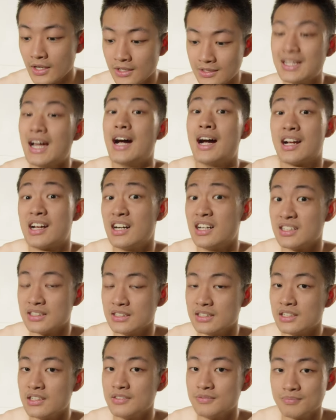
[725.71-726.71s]
大缸的
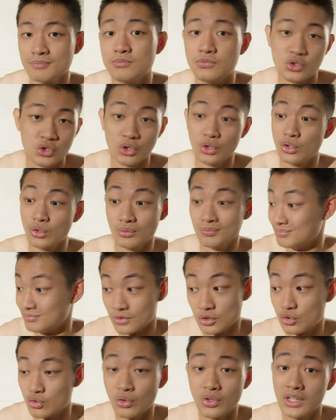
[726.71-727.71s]
人就
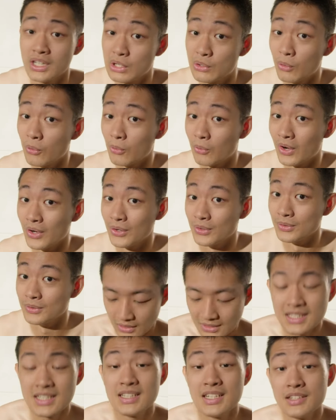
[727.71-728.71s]
顺利过关喽。
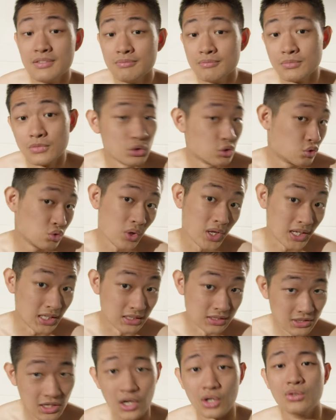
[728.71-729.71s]
这一天睡得
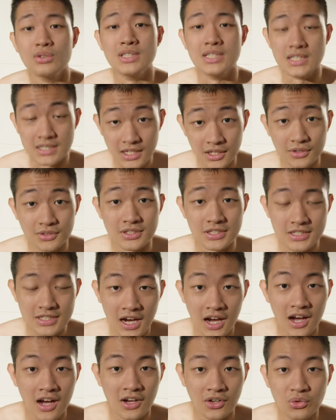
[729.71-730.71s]
超级超级
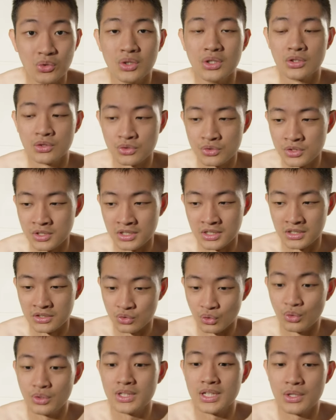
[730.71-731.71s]
差，因为
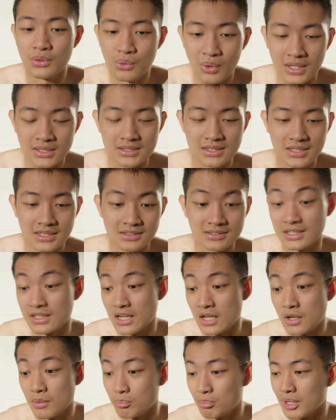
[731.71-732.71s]
昨天晚上在
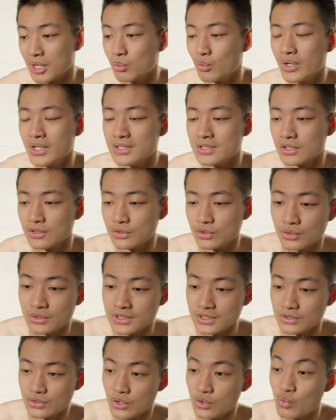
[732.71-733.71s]
那里背《卫少守
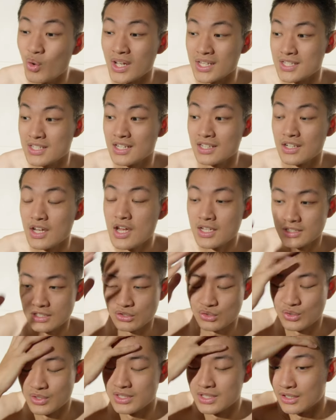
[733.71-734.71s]
则》，所以晚上在
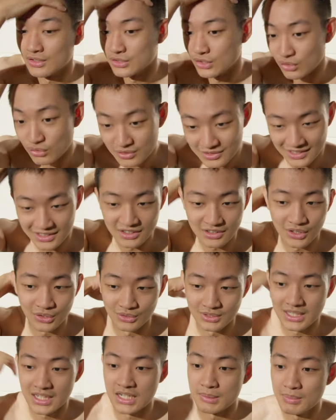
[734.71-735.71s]
睡觉的时候，整个脑
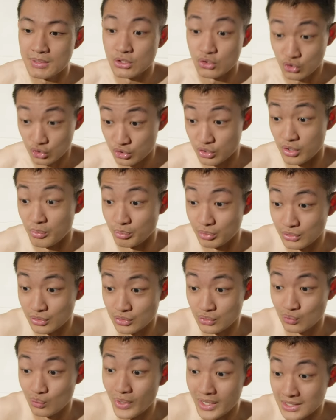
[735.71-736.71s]
袋里面全部都
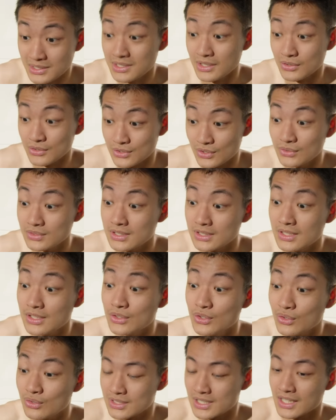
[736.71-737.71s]
是《卫少守则》
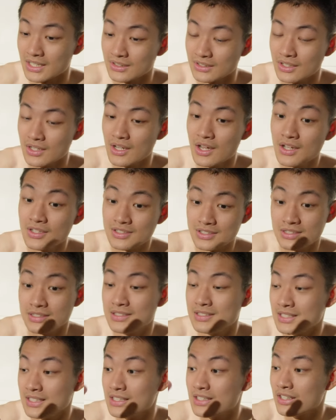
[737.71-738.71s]
用枪时
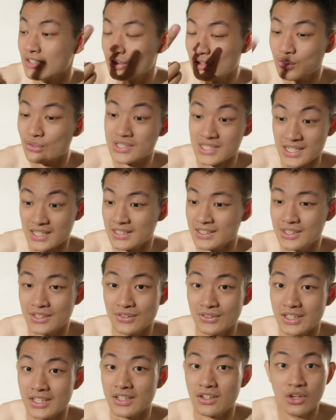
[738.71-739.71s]
机跟用枪要
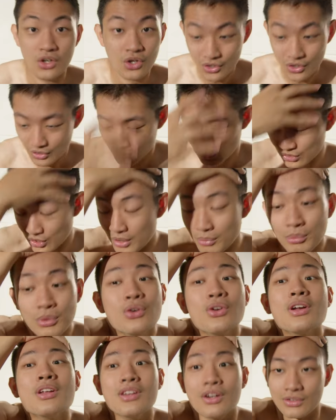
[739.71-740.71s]
领，全部
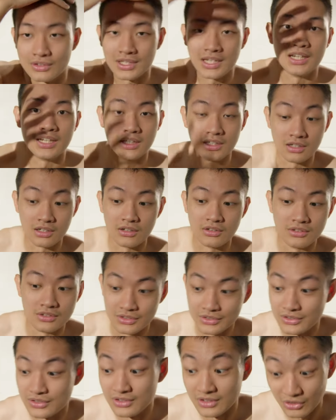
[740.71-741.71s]
都在脑袋里，然后你
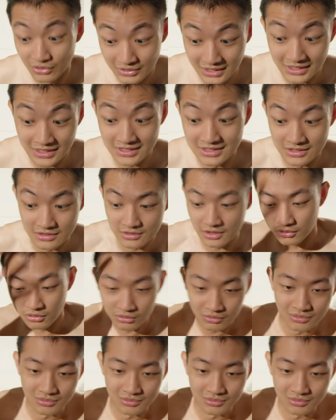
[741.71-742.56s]
的脑袋一直这样。